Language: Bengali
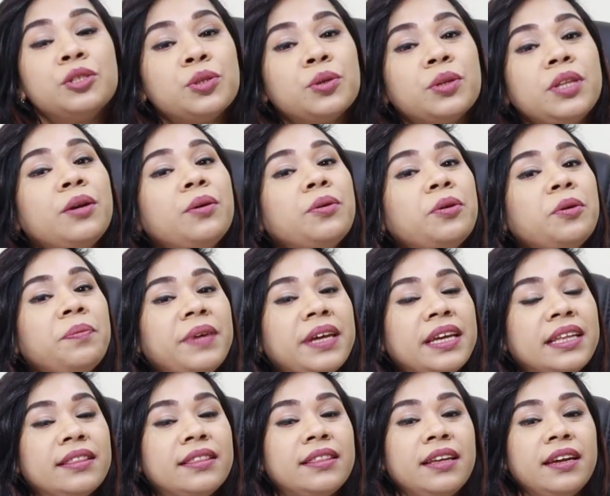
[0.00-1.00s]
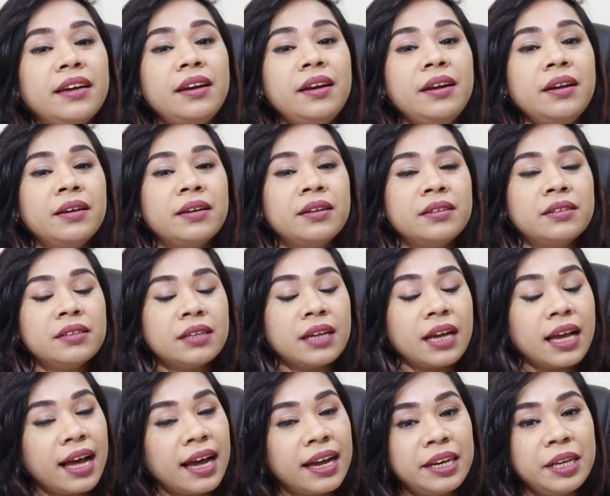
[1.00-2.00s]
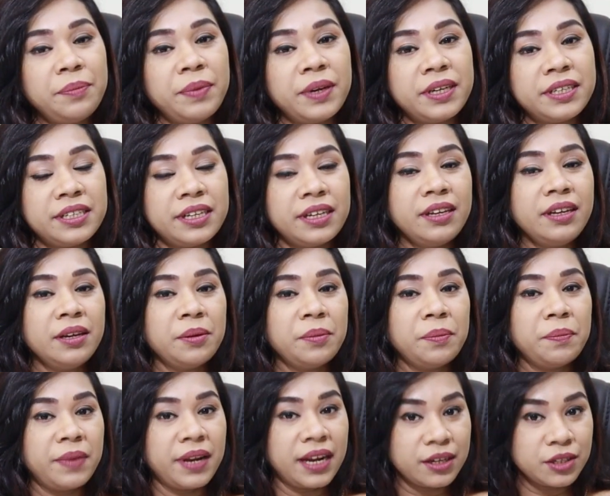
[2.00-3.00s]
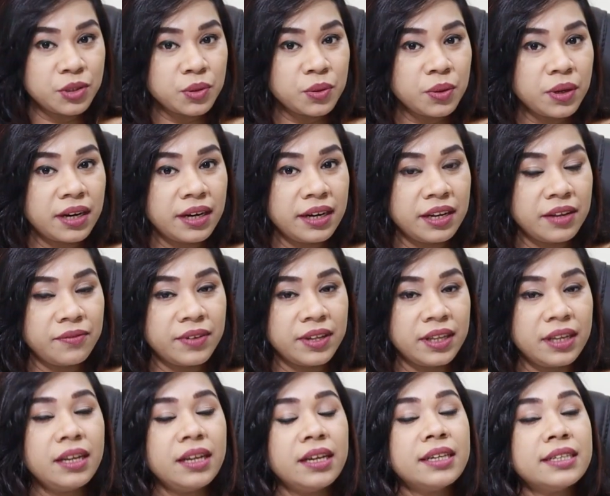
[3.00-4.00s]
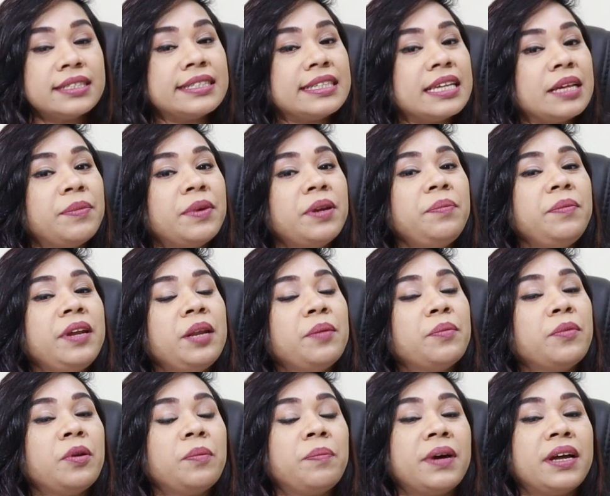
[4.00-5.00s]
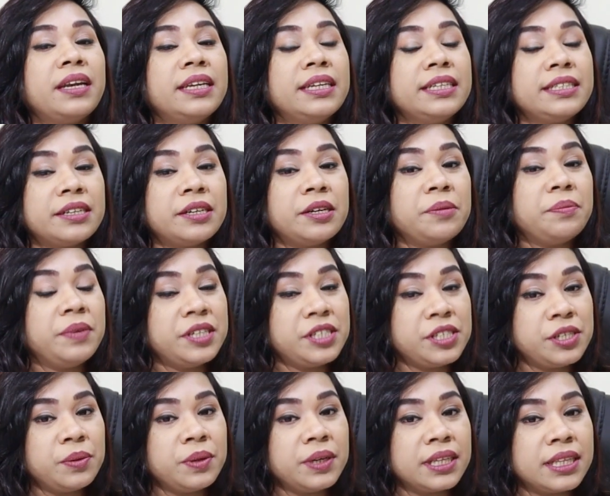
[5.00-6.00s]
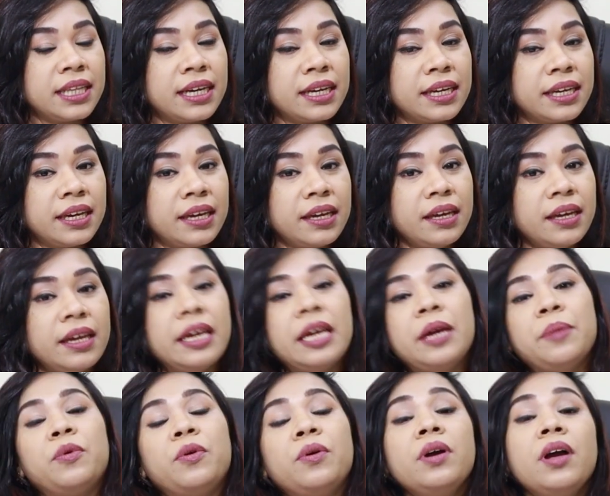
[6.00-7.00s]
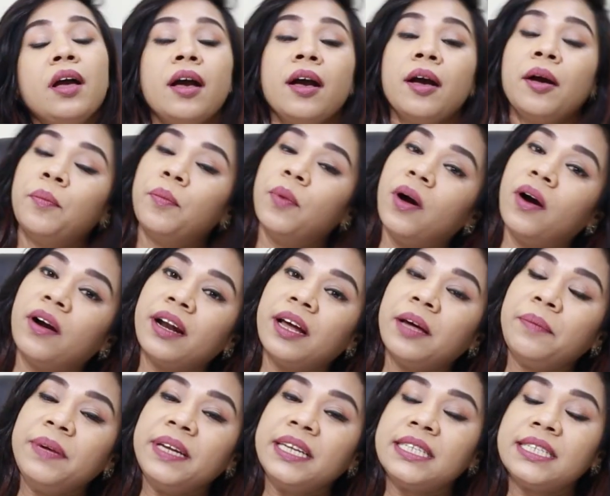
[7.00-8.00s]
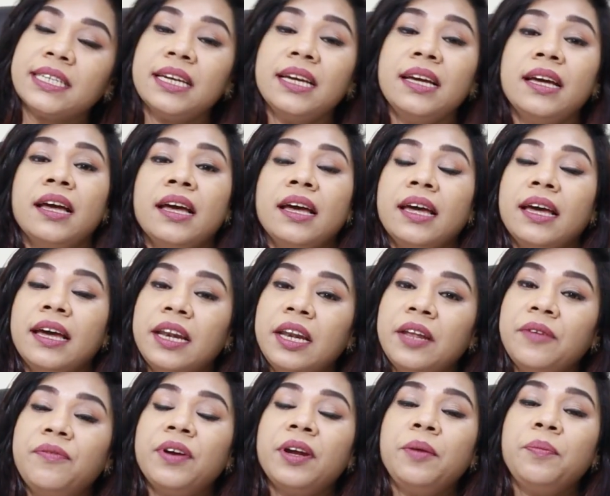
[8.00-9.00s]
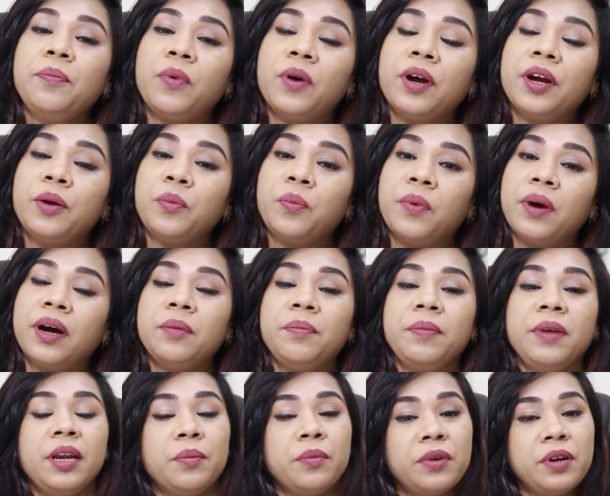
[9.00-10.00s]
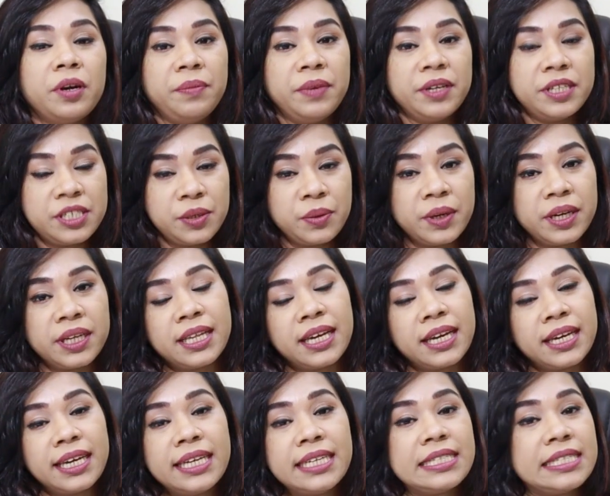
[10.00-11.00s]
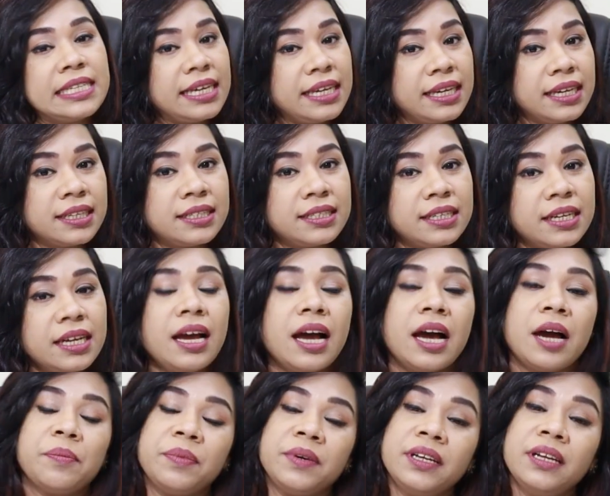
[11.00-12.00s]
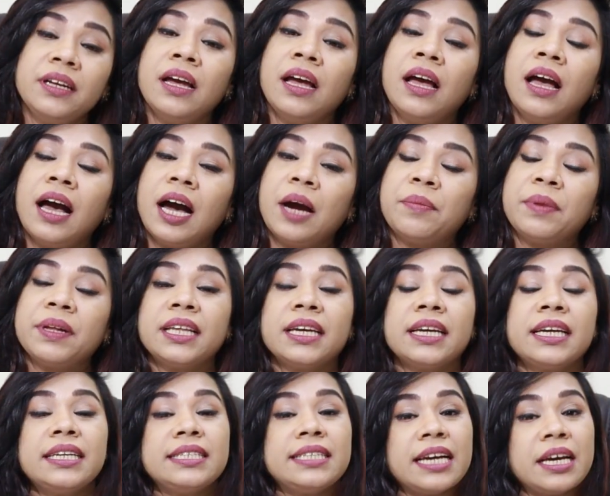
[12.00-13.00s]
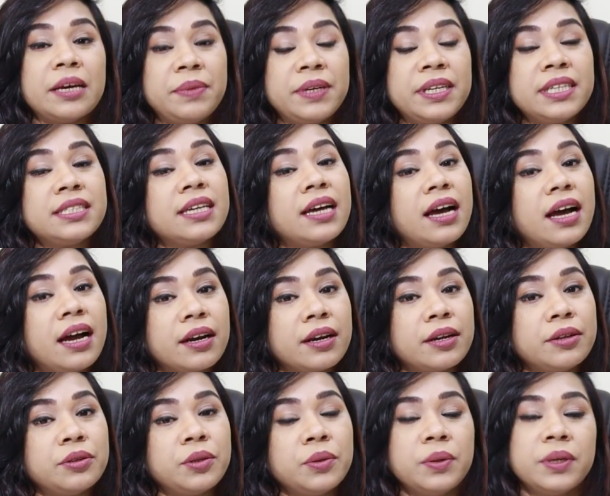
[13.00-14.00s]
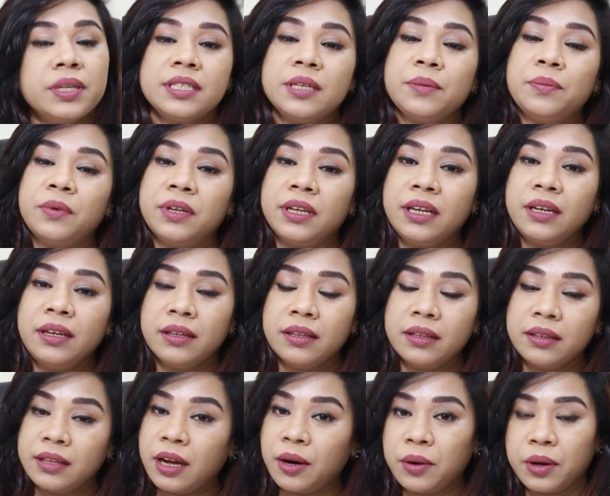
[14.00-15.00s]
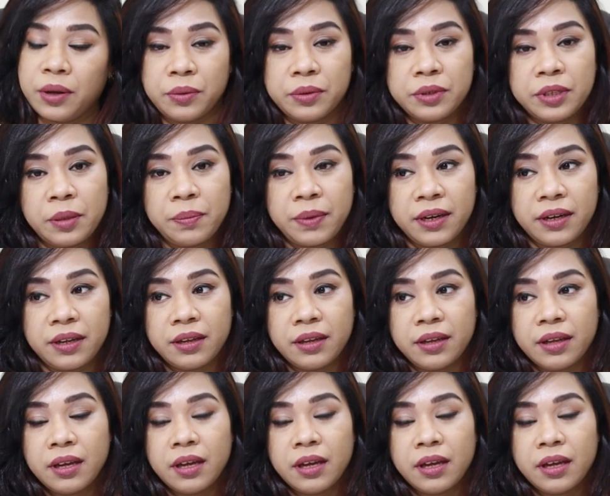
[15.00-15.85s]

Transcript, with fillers: যদি কোনো ব্যক্তির খালি পেটে ব্লাড সুগার লেভেল সেভেন মিলিমোল পার লিটারের বেশি হয়ে থাকে এবং ভরা পেটে এলিভেন পয়েন্ট ওয়ান মিলিমোলের বেশি হয়ে থাকে সেই ক্ষেত্রে আমি আমরা তাকে ডায়াবেটিসে আক্রান্ত হয়েছে বলে ধারণা করতে পারি